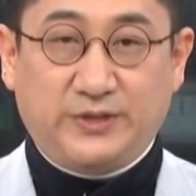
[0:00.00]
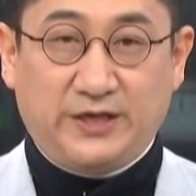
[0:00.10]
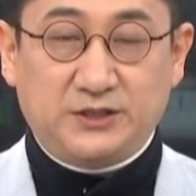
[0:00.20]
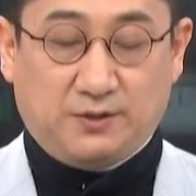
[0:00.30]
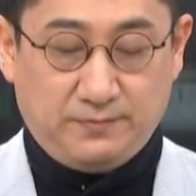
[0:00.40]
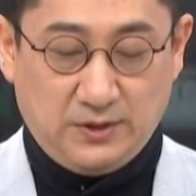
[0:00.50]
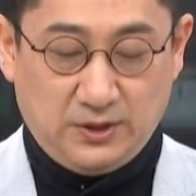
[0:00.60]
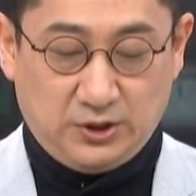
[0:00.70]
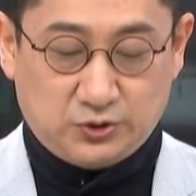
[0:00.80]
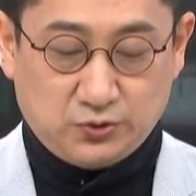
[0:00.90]
대리점
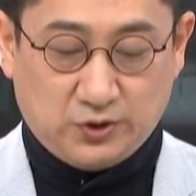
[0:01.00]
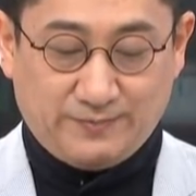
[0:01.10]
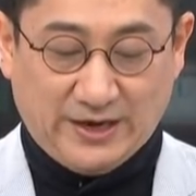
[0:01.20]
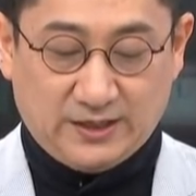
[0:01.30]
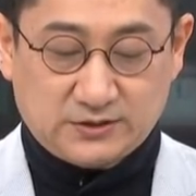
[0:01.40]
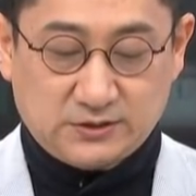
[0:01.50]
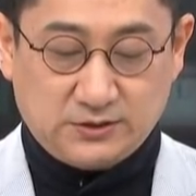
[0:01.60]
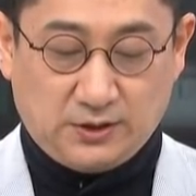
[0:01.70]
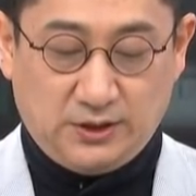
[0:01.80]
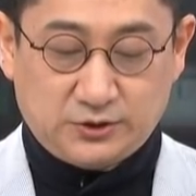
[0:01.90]
이쪽이 마이너스
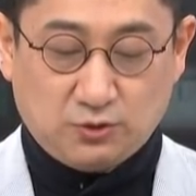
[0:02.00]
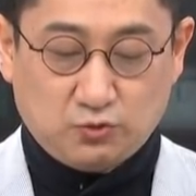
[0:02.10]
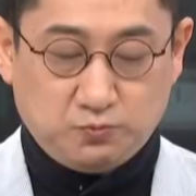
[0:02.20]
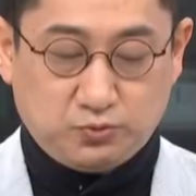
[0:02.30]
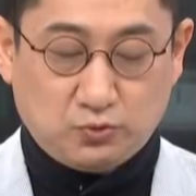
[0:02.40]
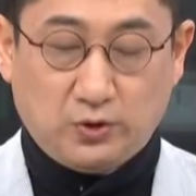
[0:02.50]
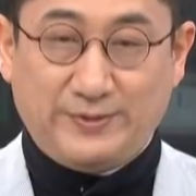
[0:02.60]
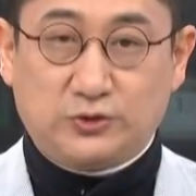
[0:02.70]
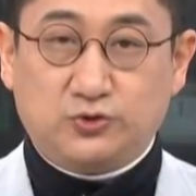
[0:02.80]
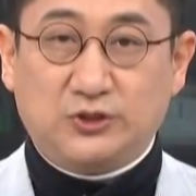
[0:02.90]
1.9%의
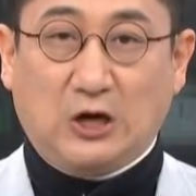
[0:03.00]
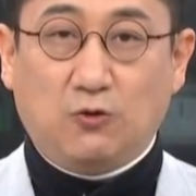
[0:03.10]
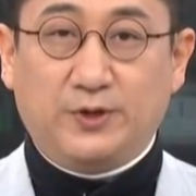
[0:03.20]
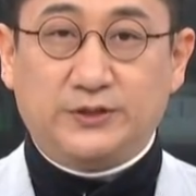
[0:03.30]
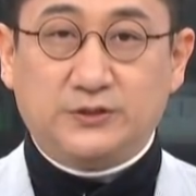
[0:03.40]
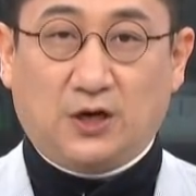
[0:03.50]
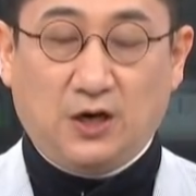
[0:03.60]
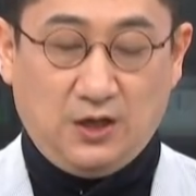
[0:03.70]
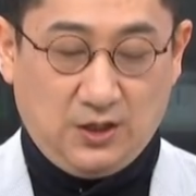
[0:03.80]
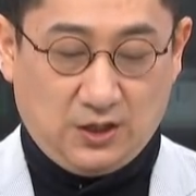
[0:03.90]
매출이
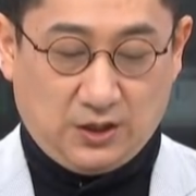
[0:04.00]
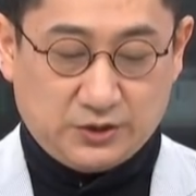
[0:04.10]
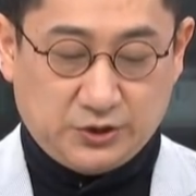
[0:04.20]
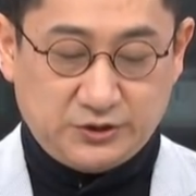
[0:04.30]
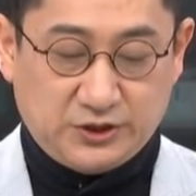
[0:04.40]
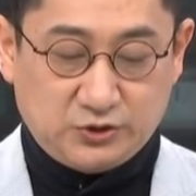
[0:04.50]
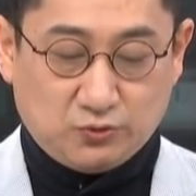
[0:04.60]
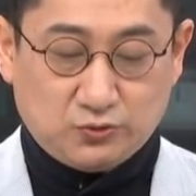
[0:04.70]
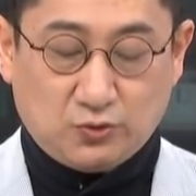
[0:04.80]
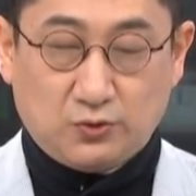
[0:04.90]
나오면서 어,
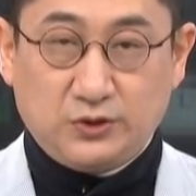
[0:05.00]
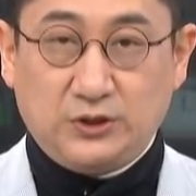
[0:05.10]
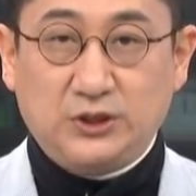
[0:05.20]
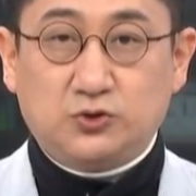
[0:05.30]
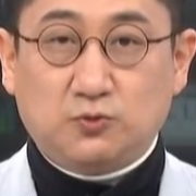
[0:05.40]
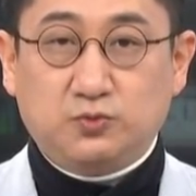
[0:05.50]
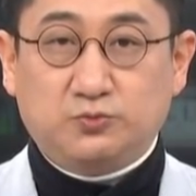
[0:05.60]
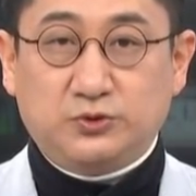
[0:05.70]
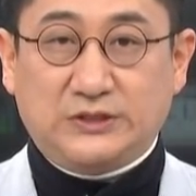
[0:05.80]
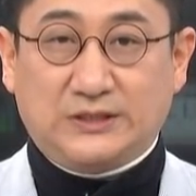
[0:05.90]
전체적으로는 이쪽
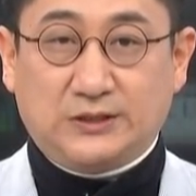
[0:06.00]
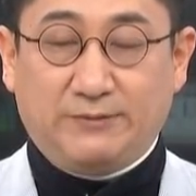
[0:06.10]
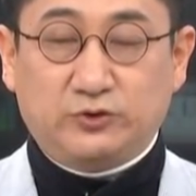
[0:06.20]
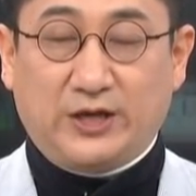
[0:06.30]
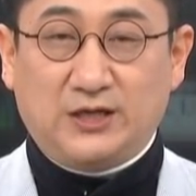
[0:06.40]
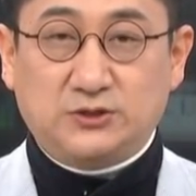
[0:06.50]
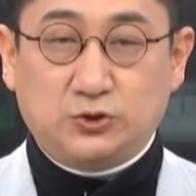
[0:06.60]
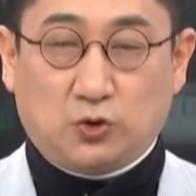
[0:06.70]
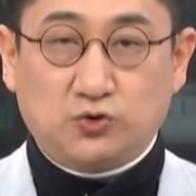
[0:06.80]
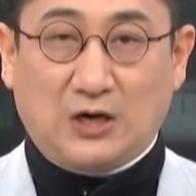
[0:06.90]
부분 때문에
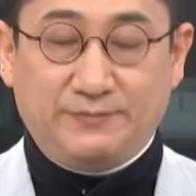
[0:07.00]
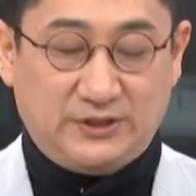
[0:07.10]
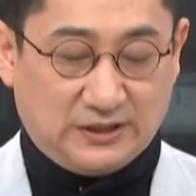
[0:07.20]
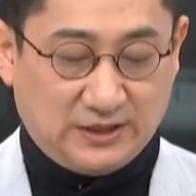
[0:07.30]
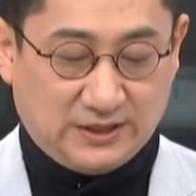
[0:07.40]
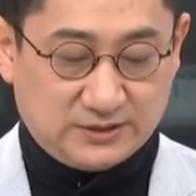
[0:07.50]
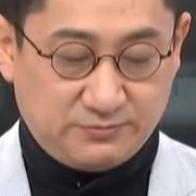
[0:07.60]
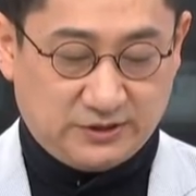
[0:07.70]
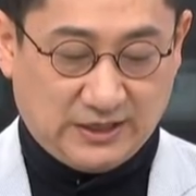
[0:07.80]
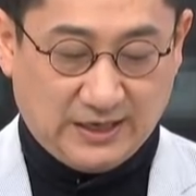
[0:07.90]
저조함이
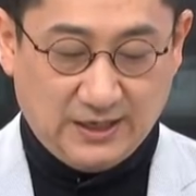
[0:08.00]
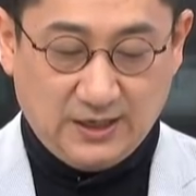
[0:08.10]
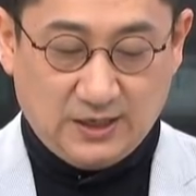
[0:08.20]
나타났습니다.